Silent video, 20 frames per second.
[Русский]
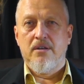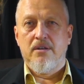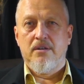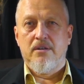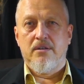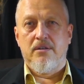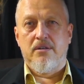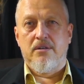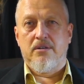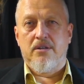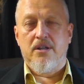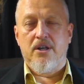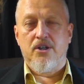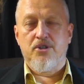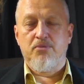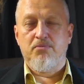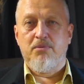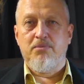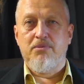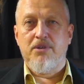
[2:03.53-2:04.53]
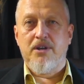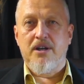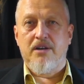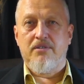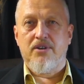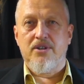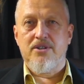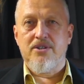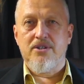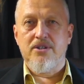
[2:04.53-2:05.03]
э, также
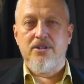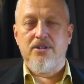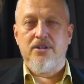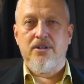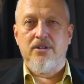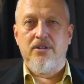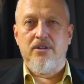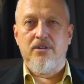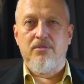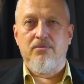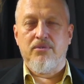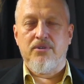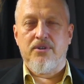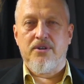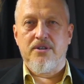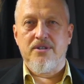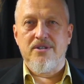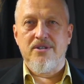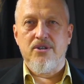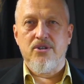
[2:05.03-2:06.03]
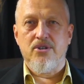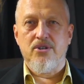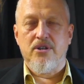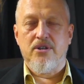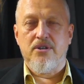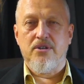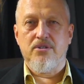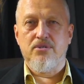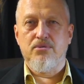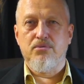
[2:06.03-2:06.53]
публиковать ссылки на него на
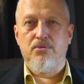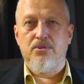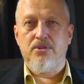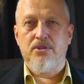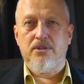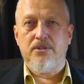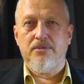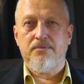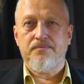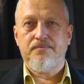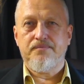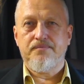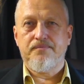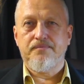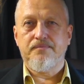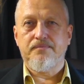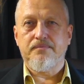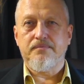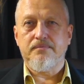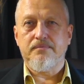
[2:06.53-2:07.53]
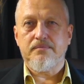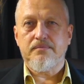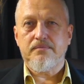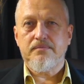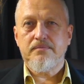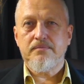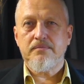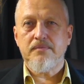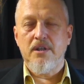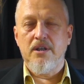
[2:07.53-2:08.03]
различных ресурсах
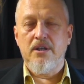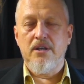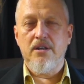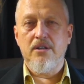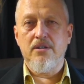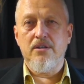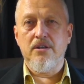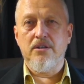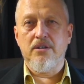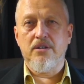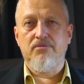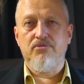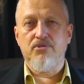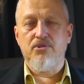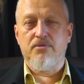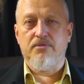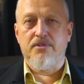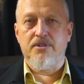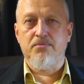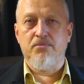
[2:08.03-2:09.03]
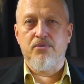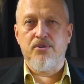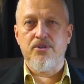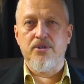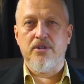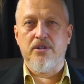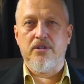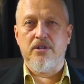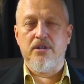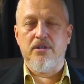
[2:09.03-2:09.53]
и делать все
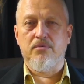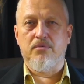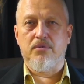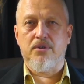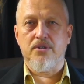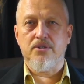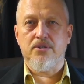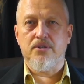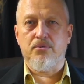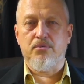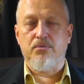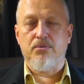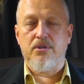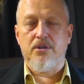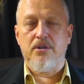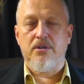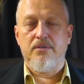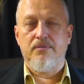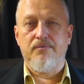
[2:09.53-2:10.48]
возможное для его раскрутки.